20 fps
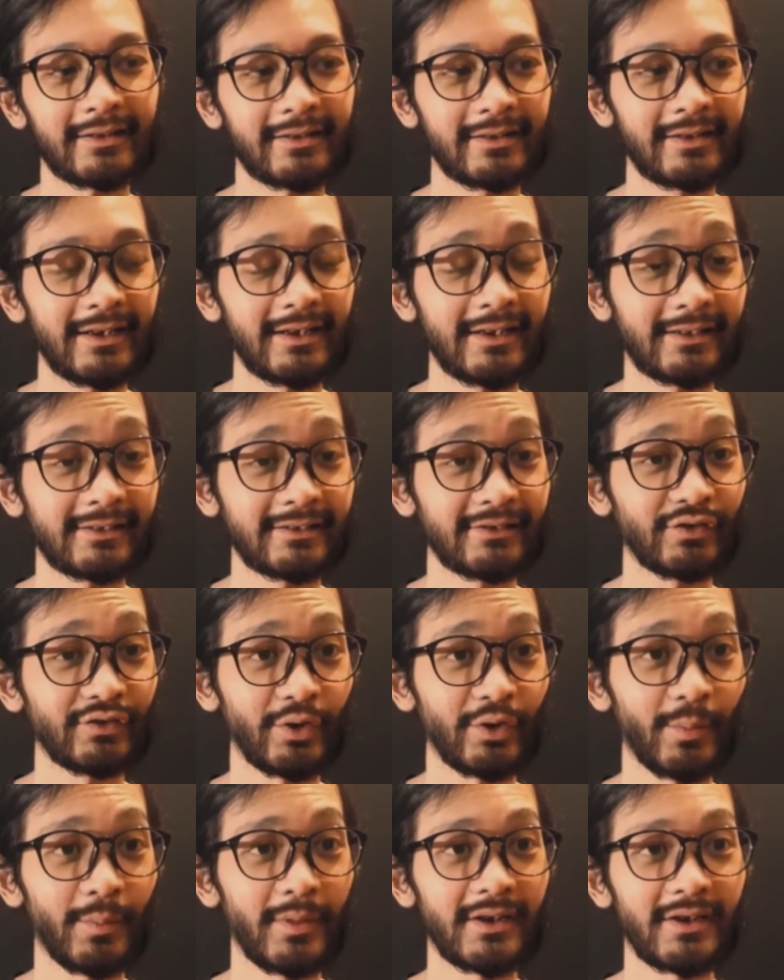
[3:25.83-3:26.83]
Dan
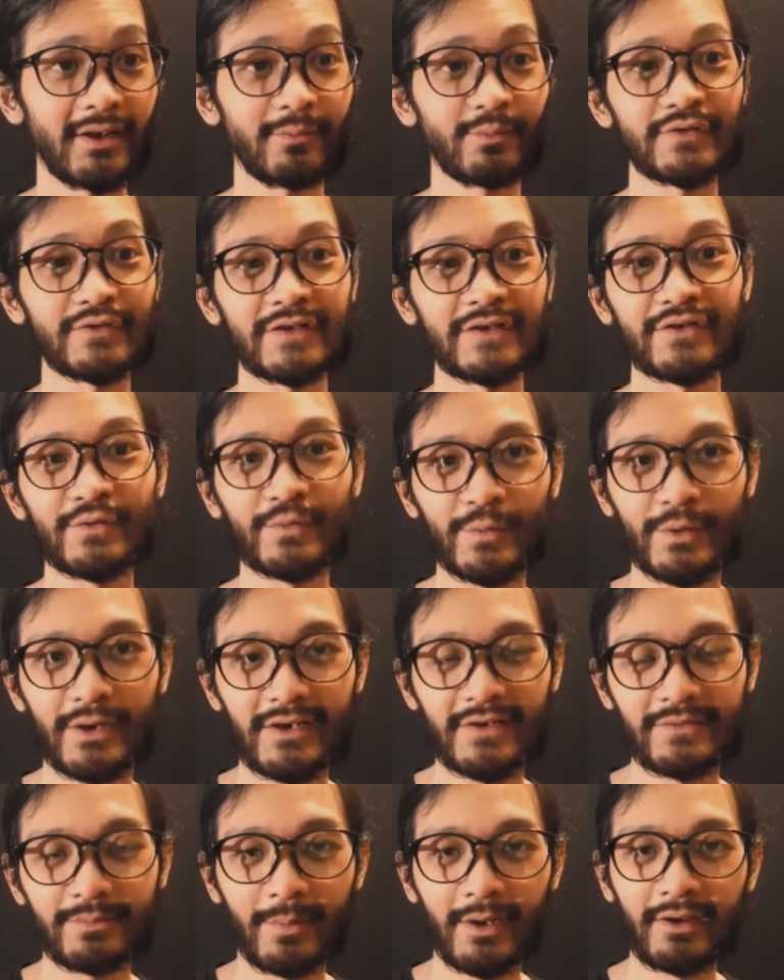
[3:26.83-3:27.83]
cukup banyak musik
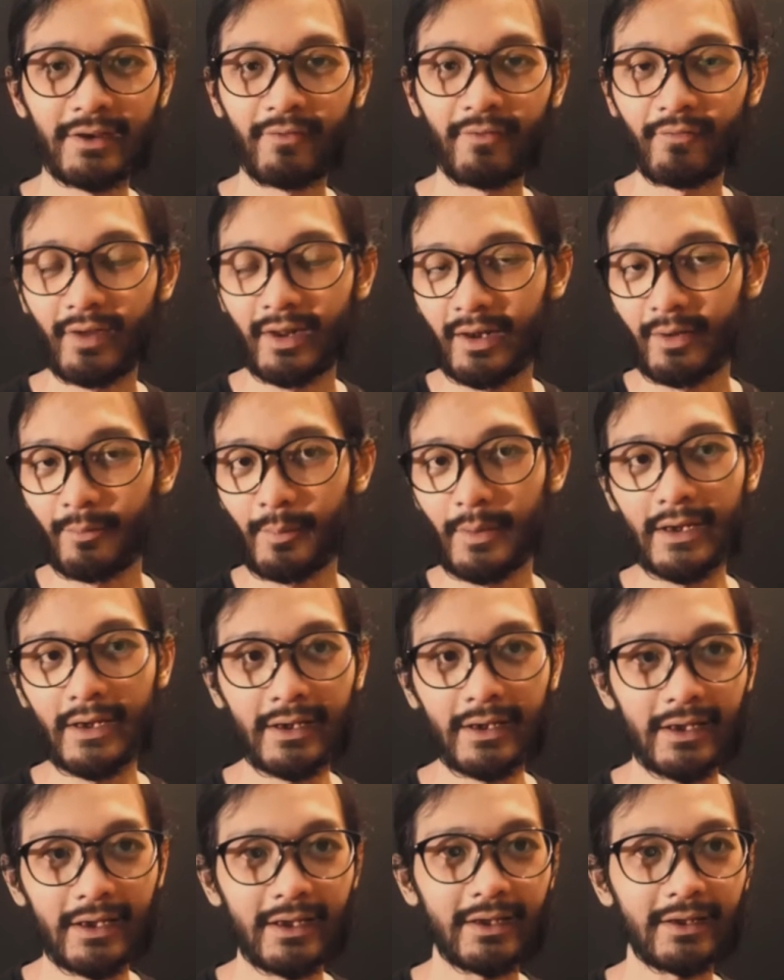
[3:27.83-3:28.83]
juga sepanjang film
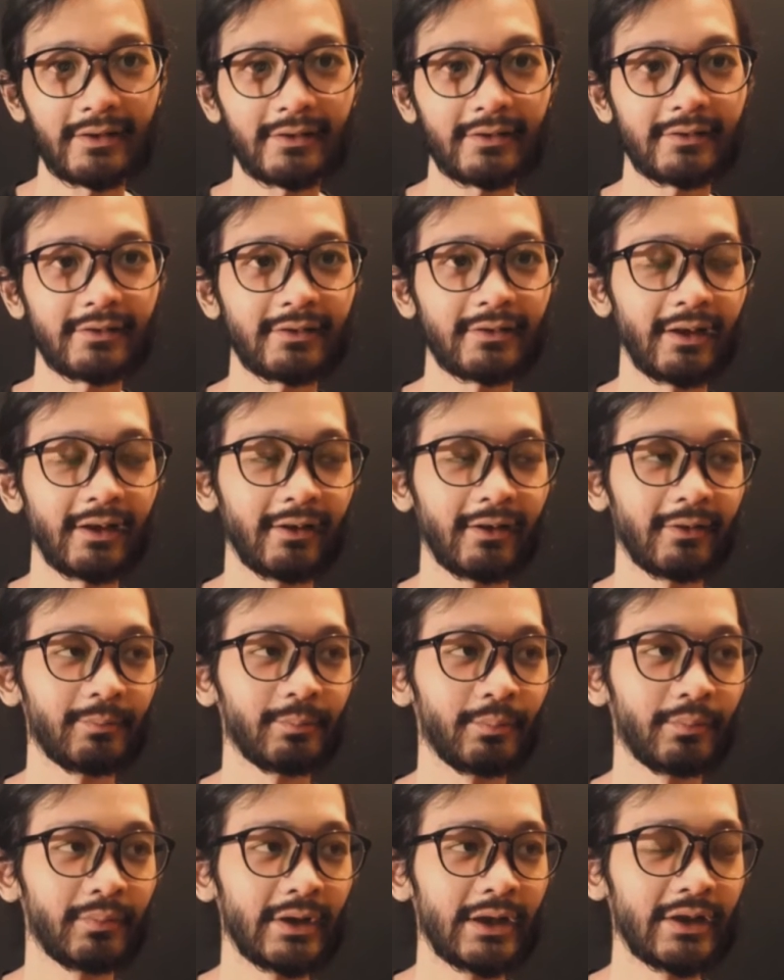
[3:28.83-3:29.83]
ini.
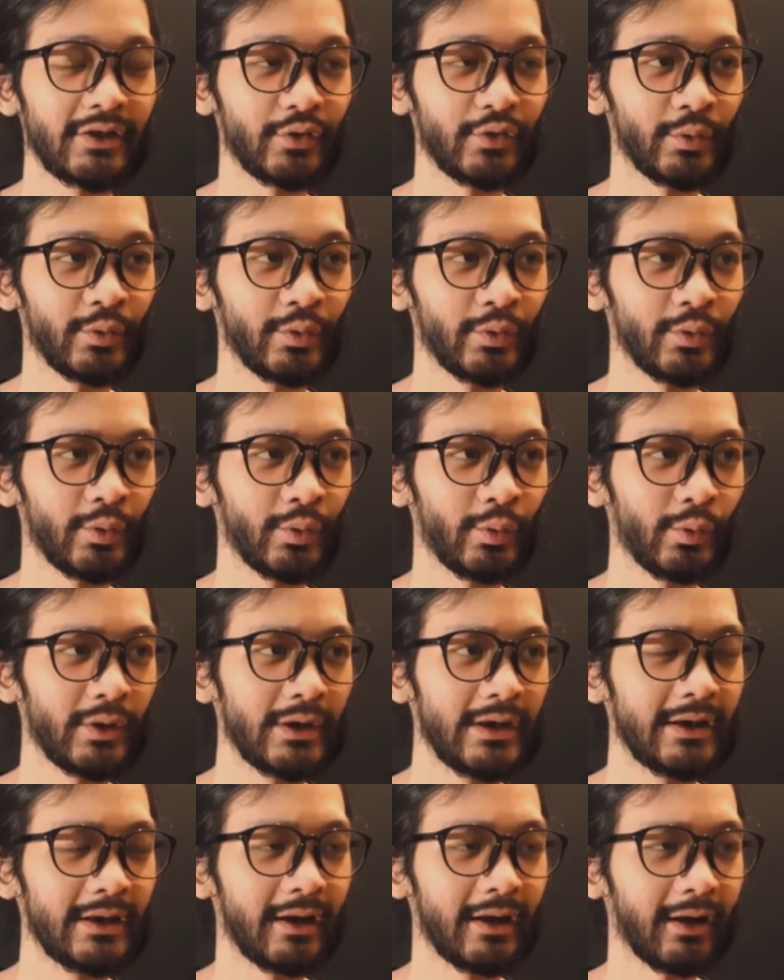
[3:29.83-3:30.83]
Begitu gue
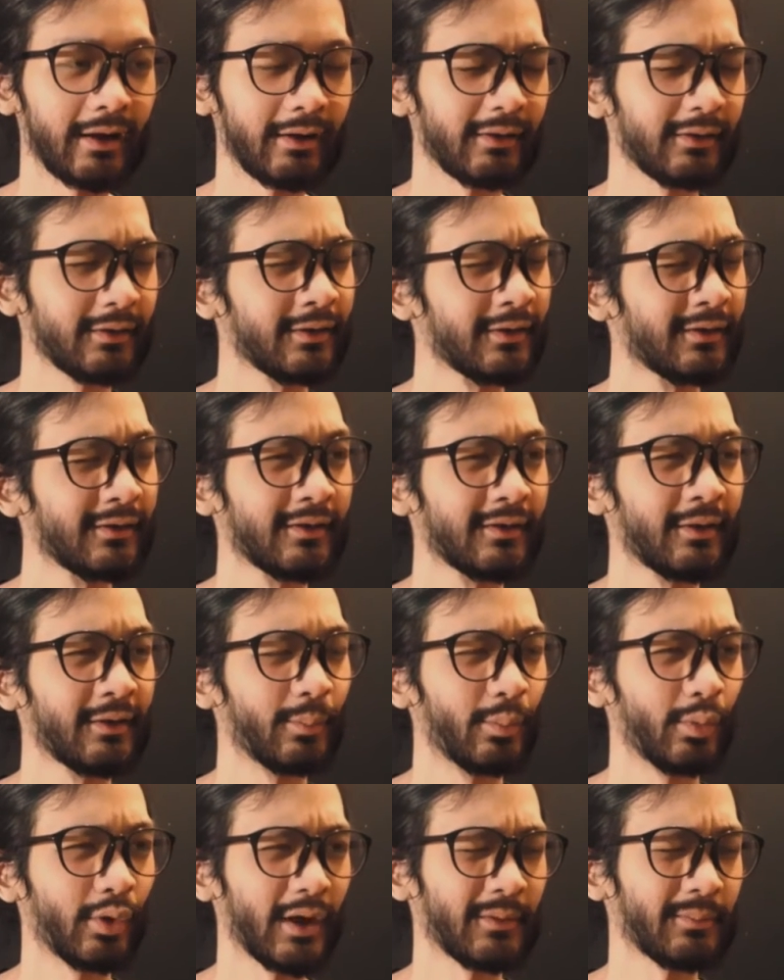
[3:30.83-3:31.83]
dengar,
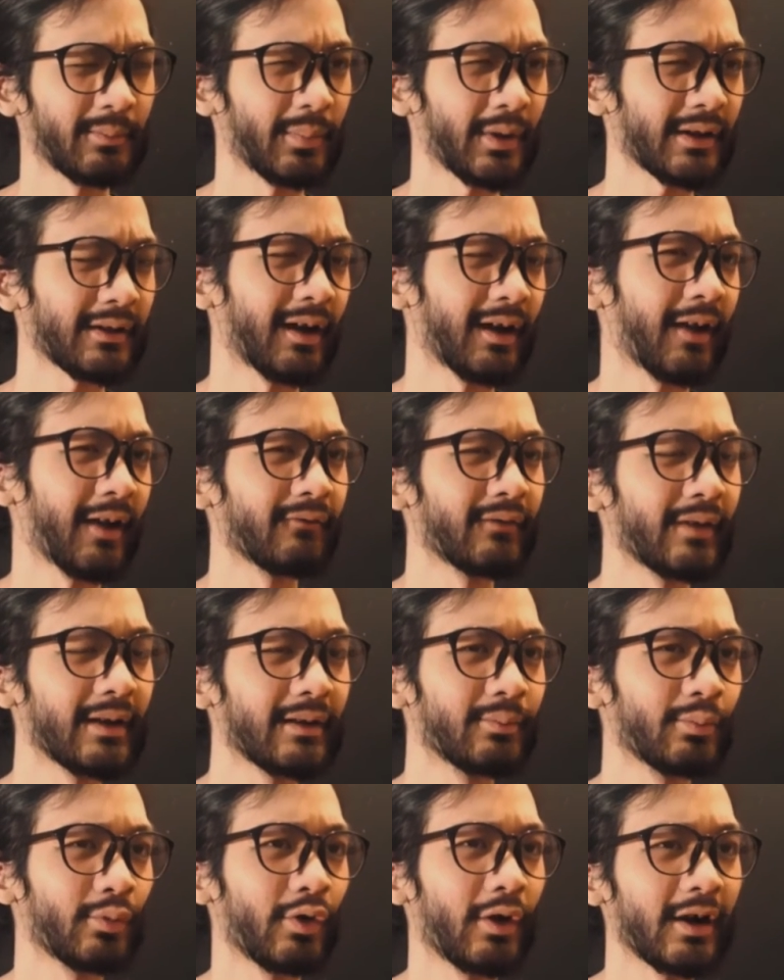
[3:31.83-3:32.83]
mungkin pertengahan
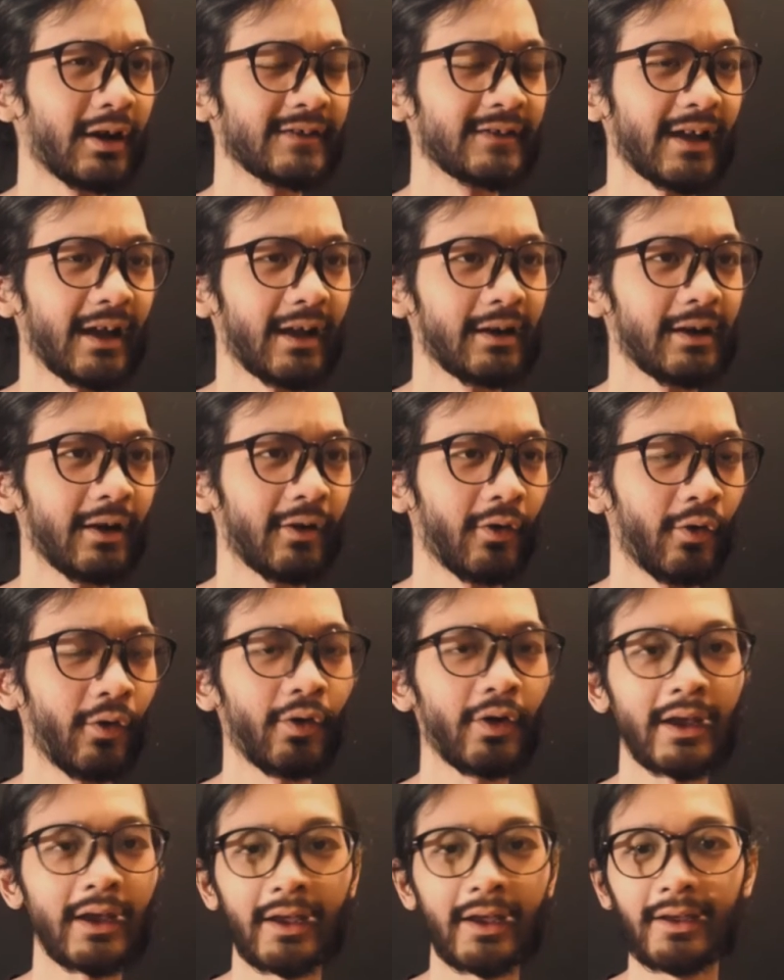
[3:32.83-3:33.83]
film gue agak sadar,
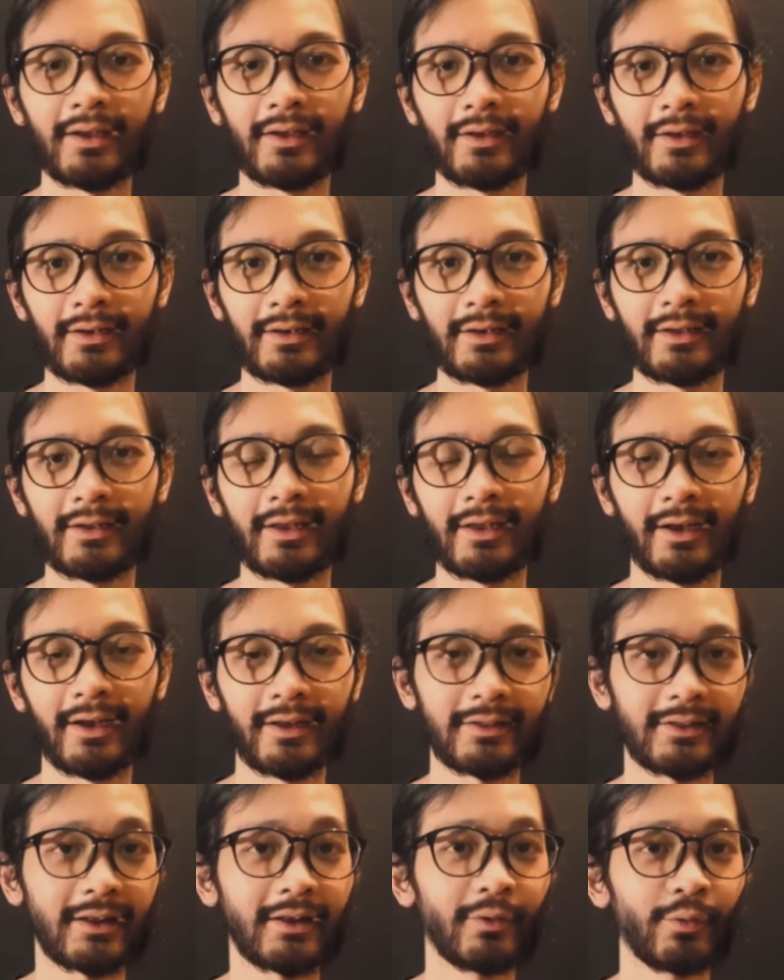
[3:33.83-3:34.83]
oke, okay, ini
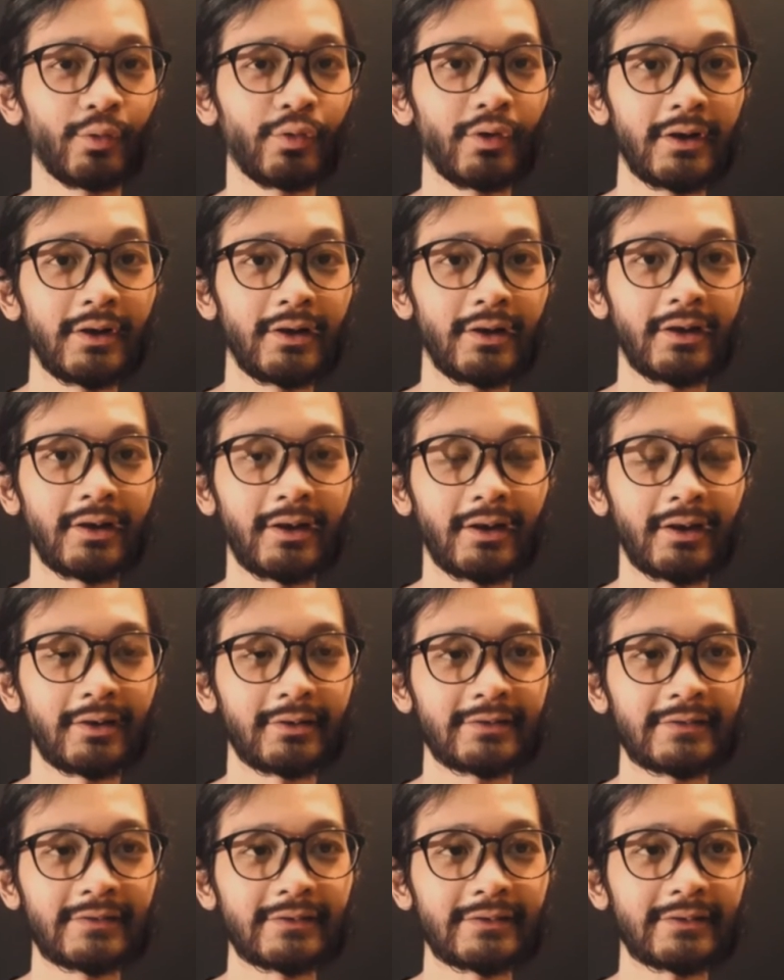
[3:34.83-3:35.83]
ngingetin gue
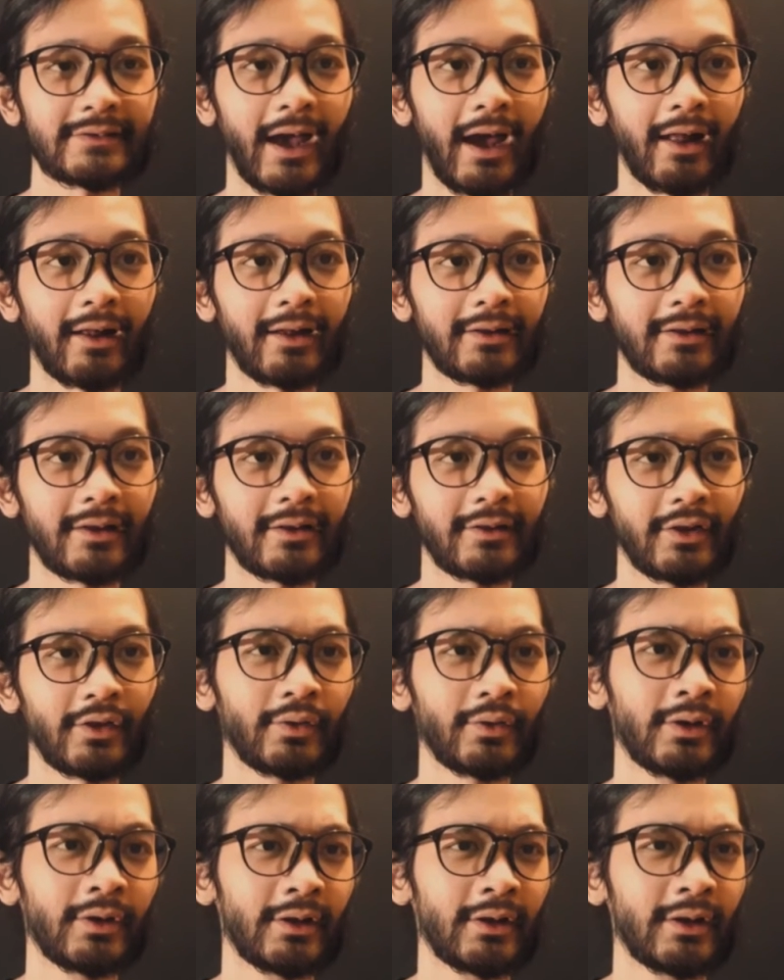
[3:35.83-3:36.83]
dengan style
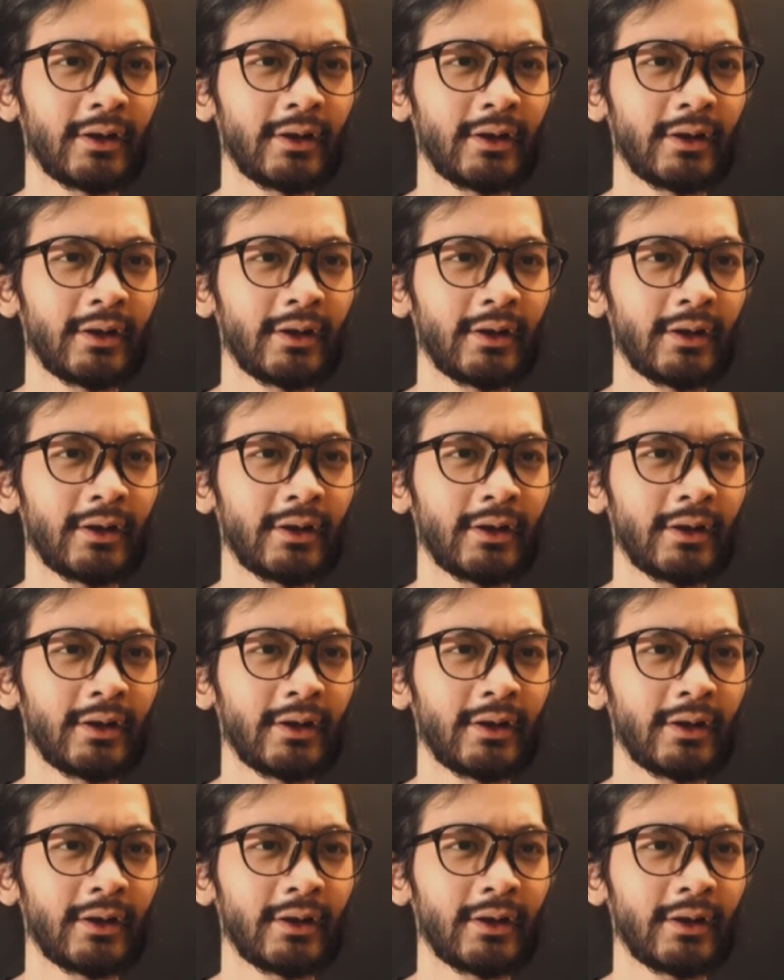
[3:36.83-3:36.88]
atau